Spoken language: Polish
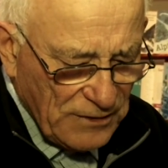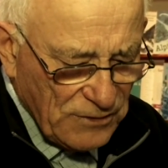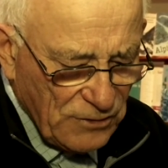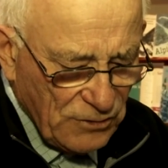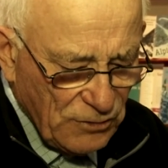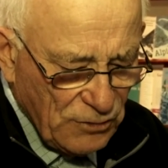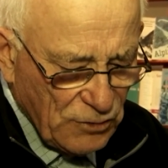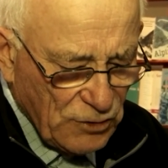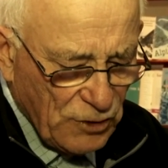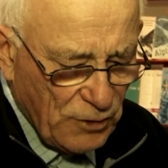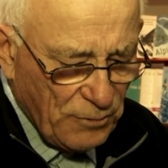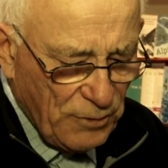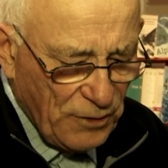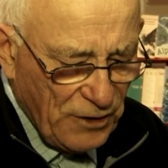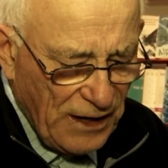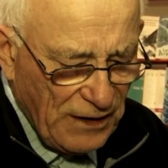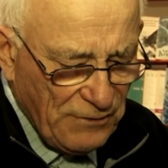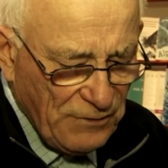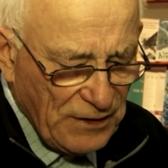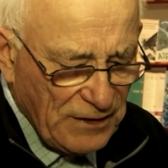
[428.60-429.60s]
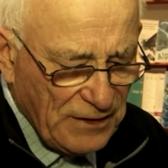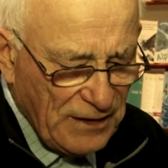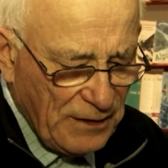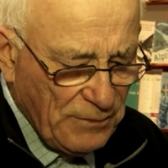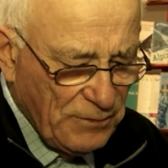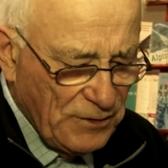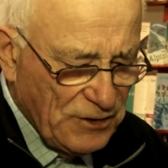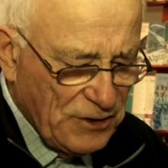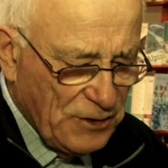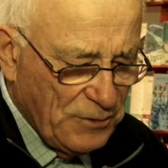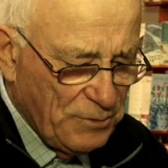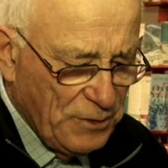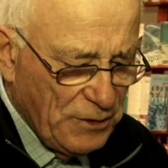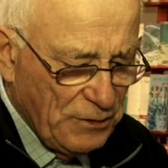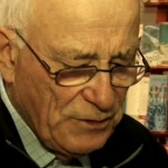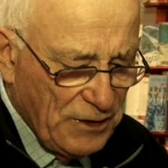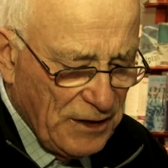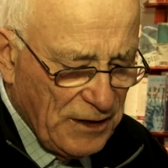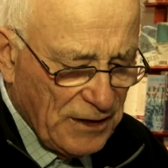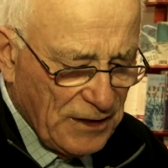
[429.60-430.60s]
Bardzo dużo, bo nawet tam, gdzie
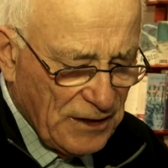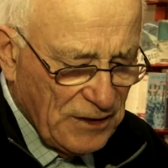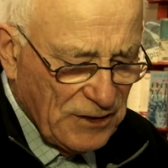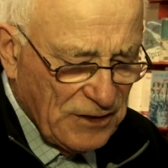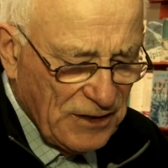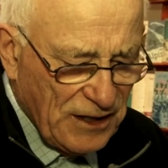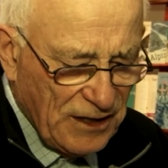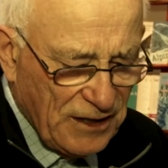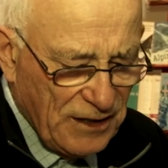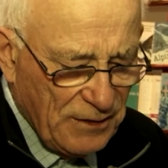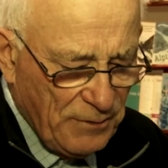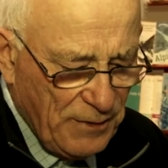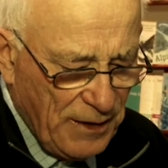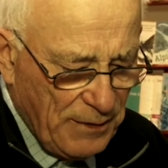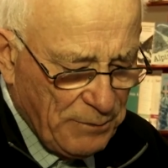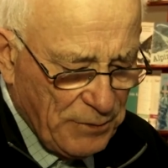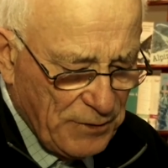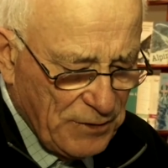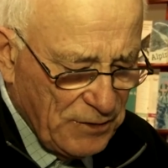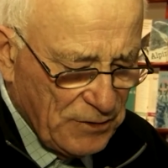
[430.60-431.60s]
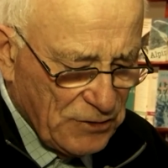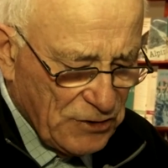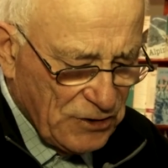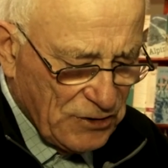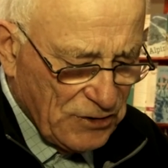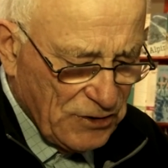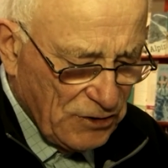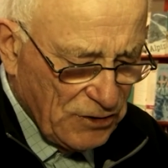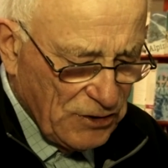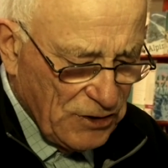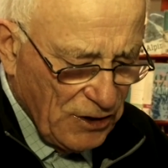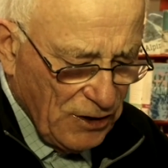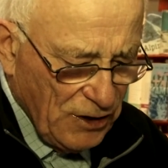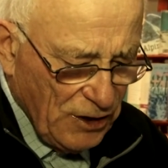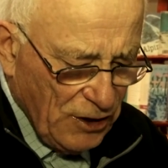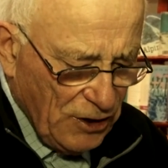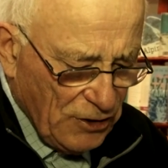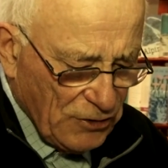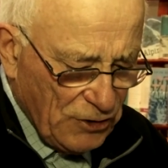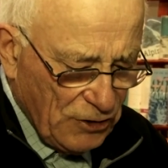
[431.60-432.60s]
były jakieś takie mapki czy coś,
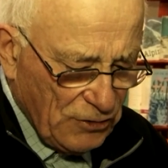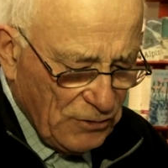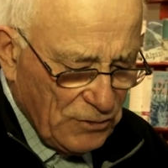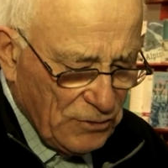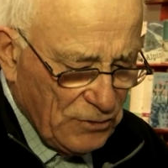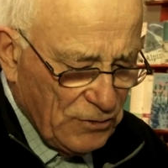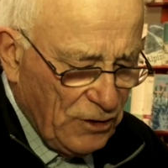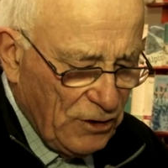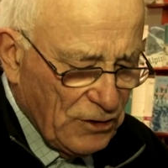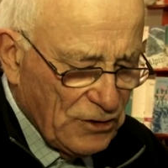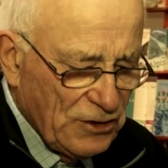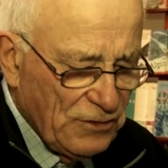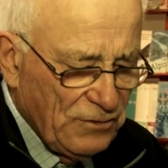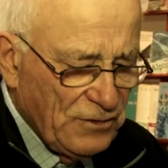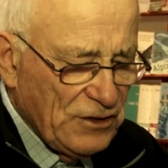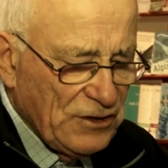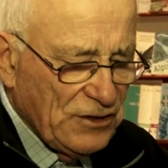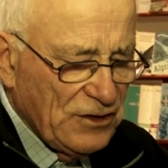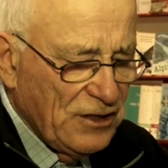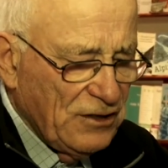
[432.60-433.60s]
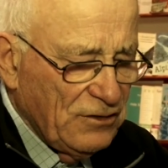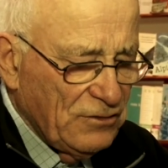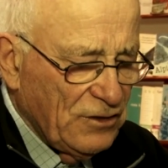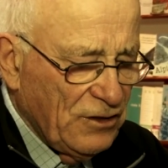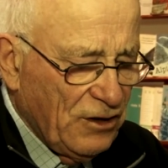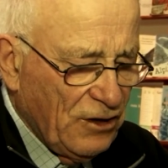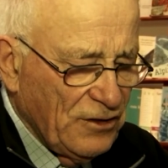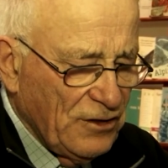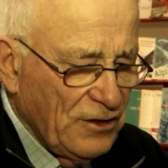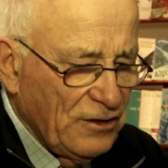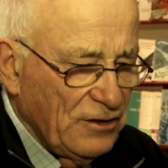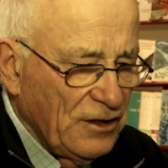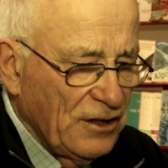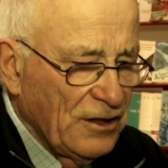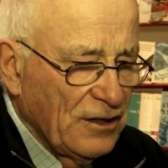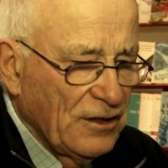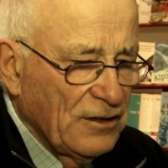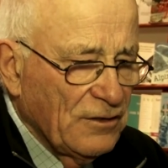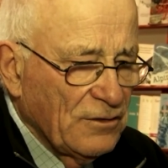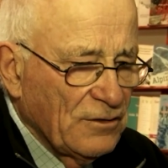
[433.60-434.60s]
to oczywiście one
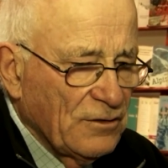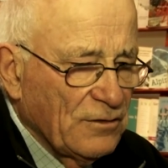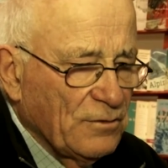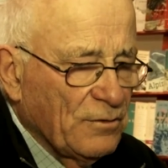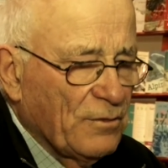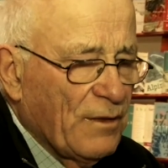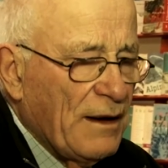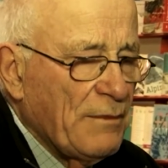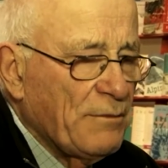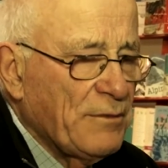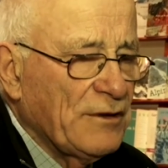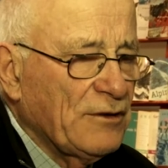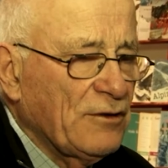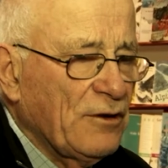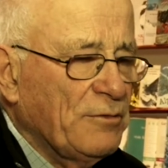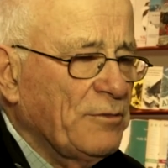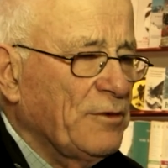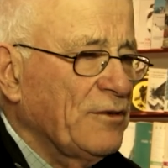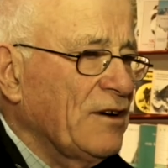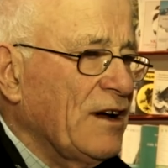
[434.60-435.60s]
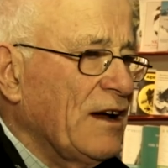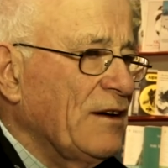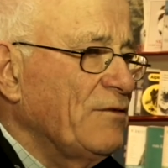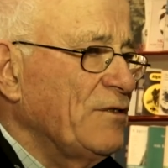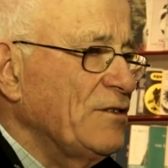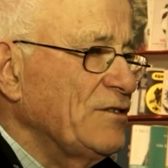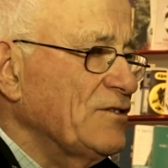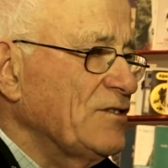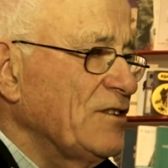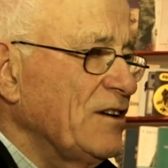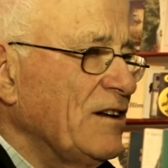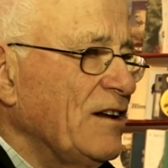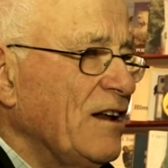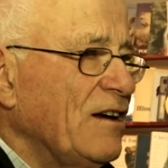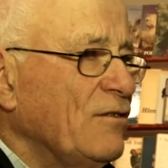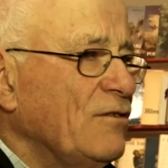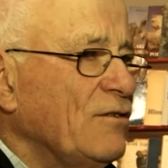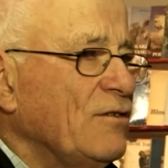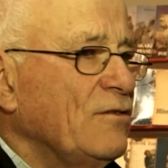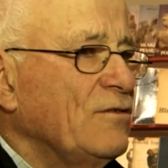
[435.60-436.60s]
mapy topograficzne
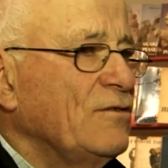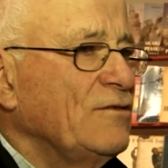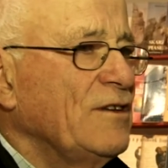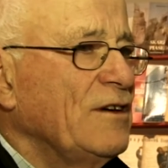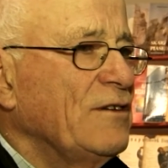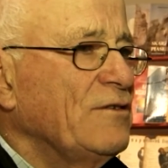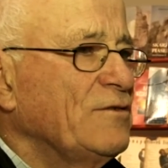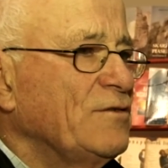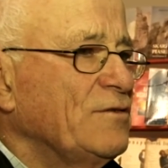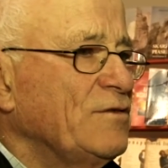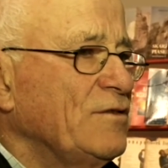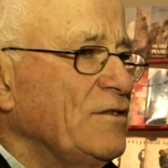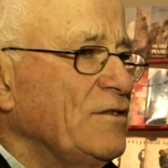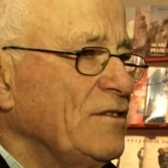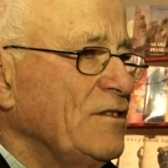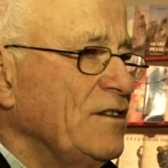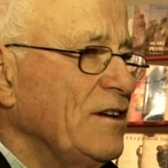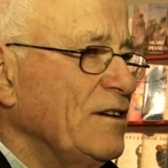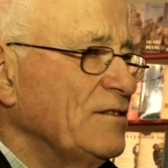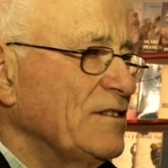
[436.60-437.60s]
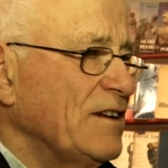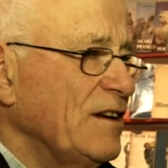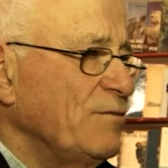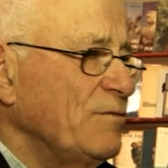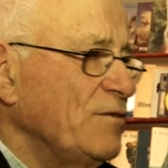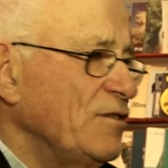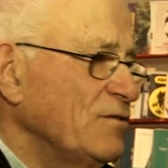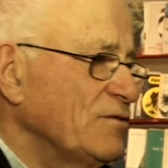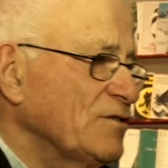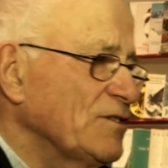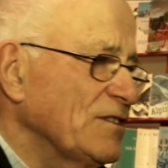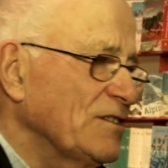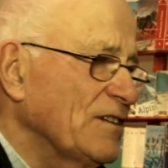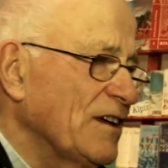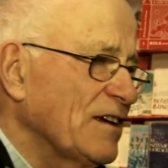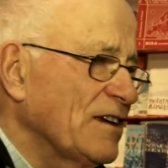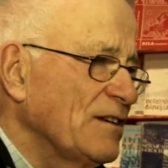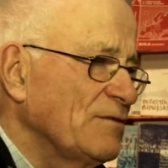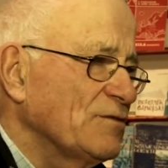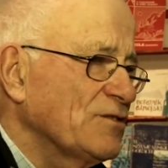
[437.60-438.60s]
na ogół nie, nie, zajmują się
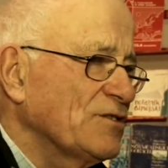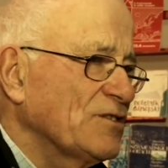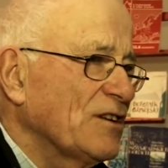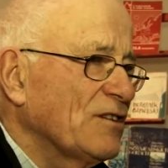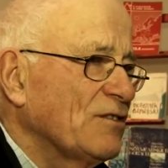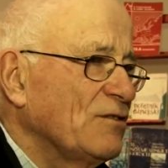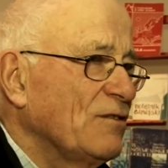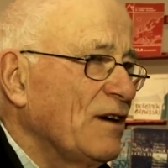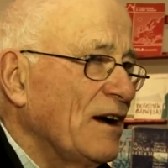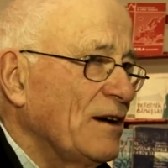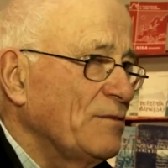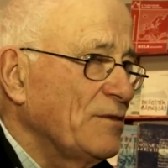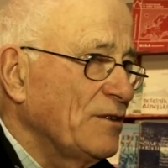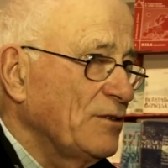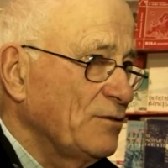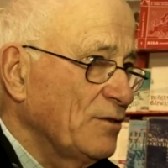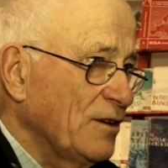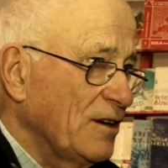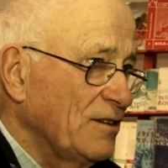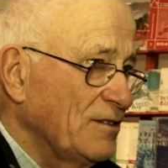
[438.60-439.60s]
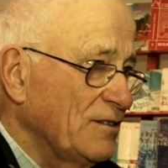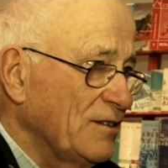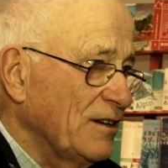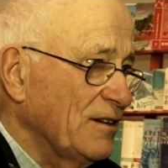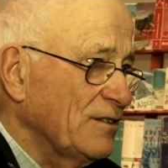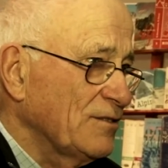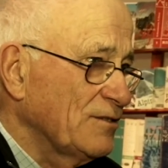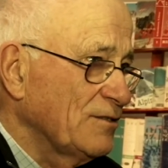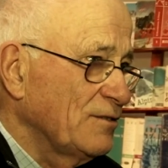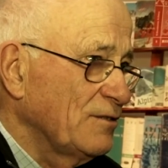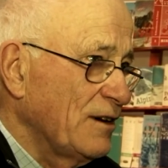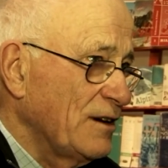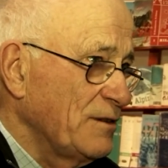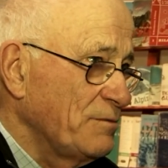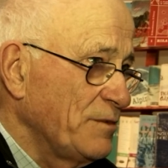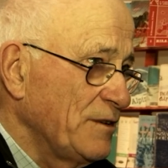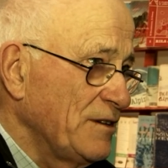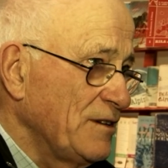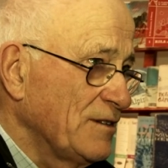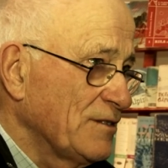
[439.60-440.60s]
takimi szczegółami, które interesują
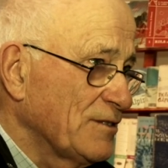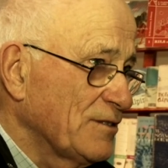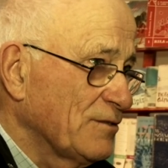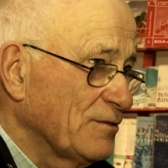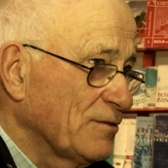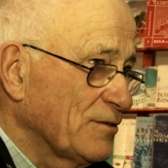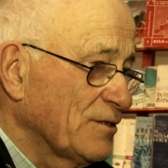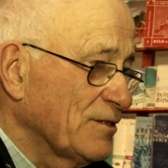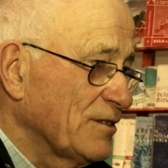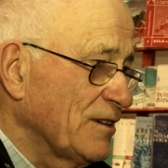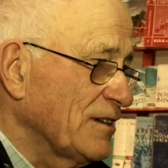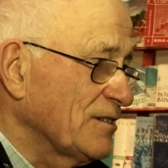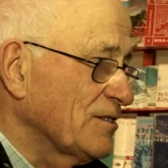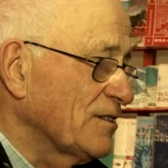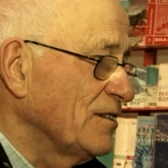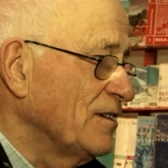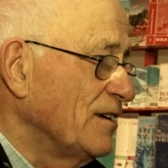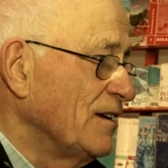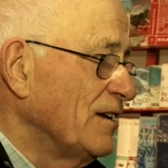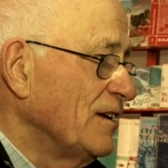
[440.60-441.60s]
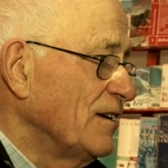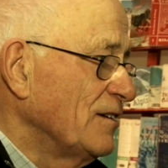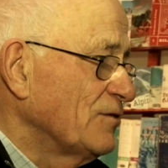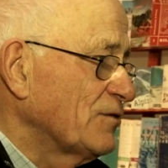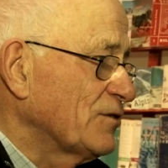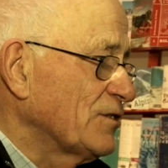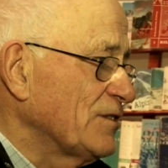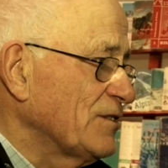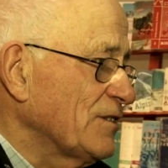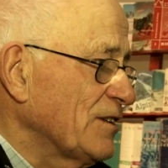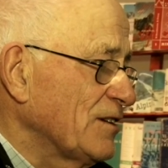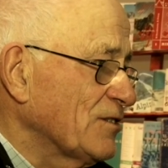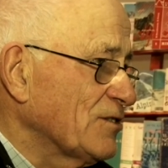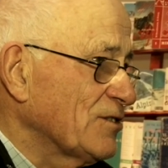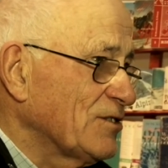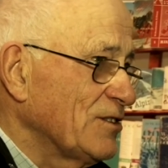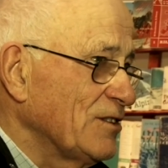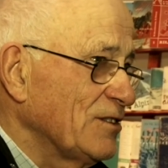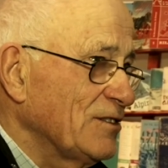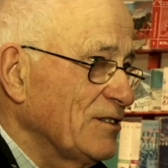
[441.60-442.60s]
alpinistów, to znaczy wszystkie
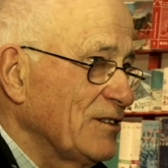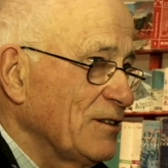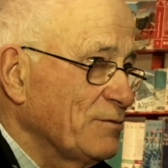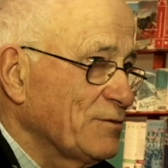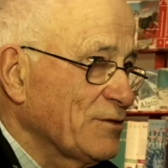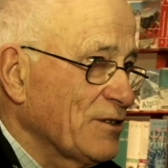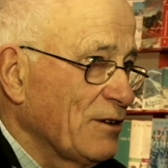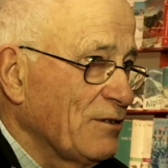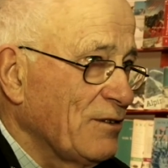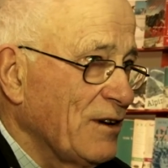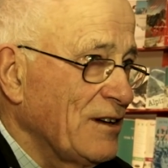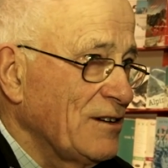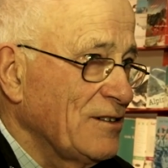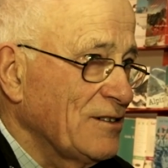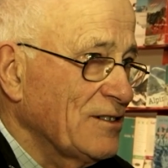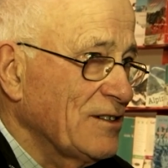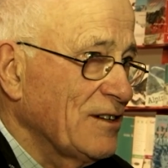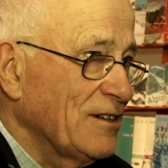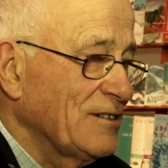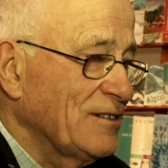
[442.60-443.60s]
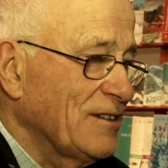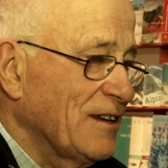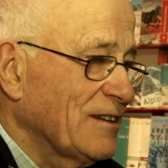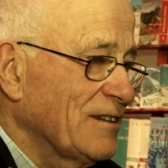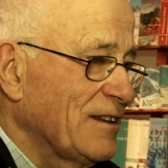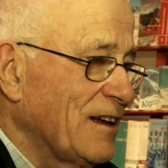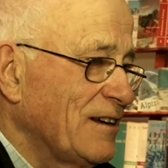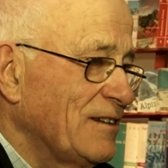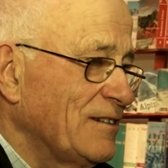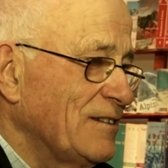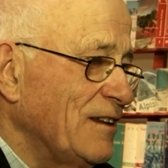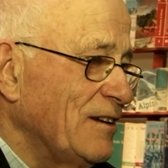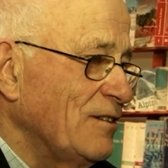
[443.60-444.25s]
szczyty, przełęcze i tak dalej.